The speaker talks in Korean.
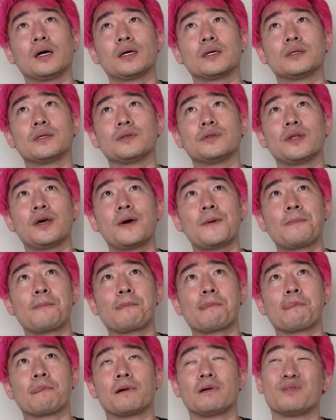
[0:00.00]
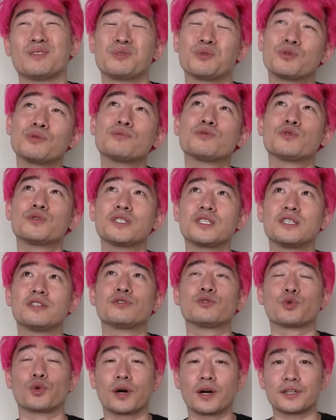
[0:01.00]
그런데 요즘은 솔직히
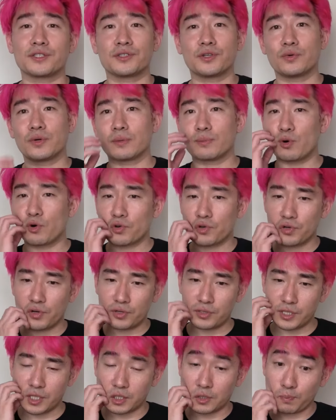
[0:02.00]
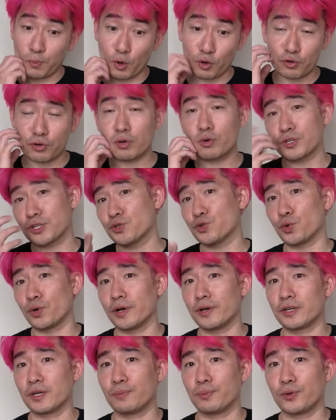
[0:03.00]
기술 돌아갔어요 왜냐면 머큐리얼 제가 머큐리얼 훨씬
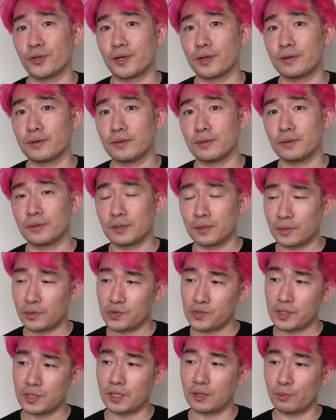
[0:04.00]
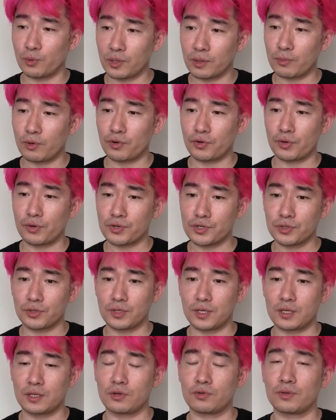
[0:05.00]
좋아요 깃보다는 역시 깃보다 는 머큐리얼 훨씬 더
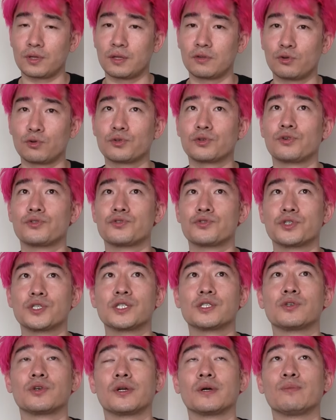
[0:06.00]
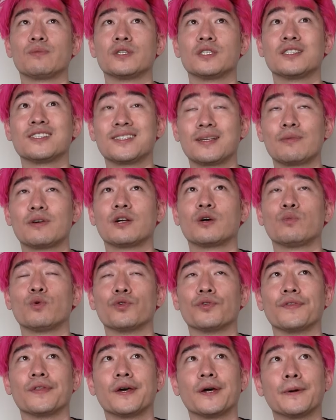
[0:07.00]
제대로 된 소스 컨트롤 시스템이라고
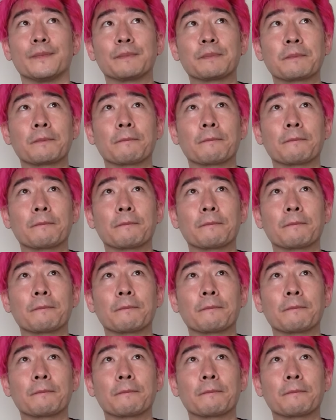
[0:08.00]
보는데